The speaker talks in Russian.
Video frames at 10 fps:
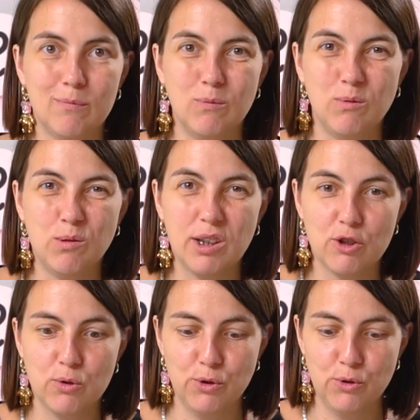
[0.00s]
Ну,
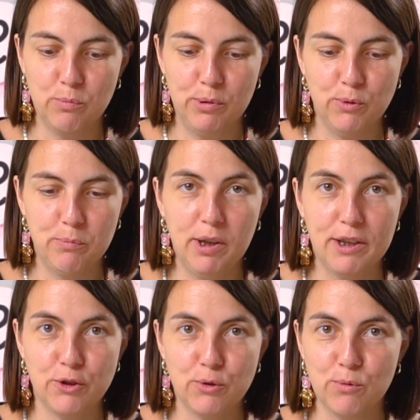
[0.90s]
хорошо, еще плюс
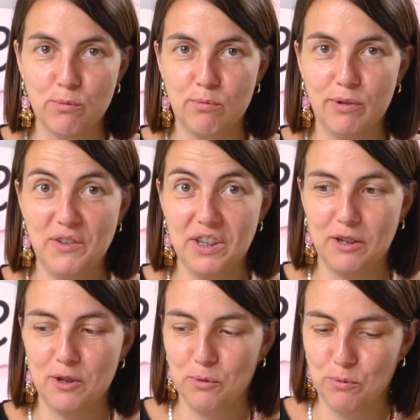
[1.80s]
парочку на
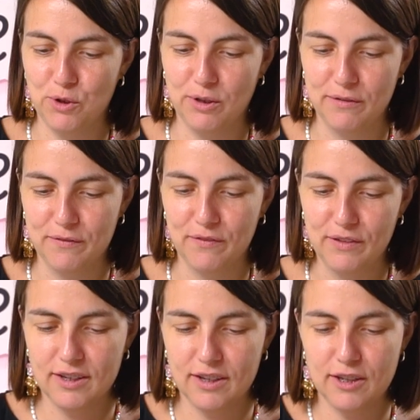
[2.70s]
всякий случай.
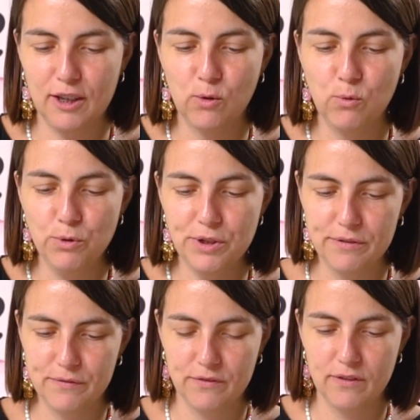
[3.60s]
Сказали кусь.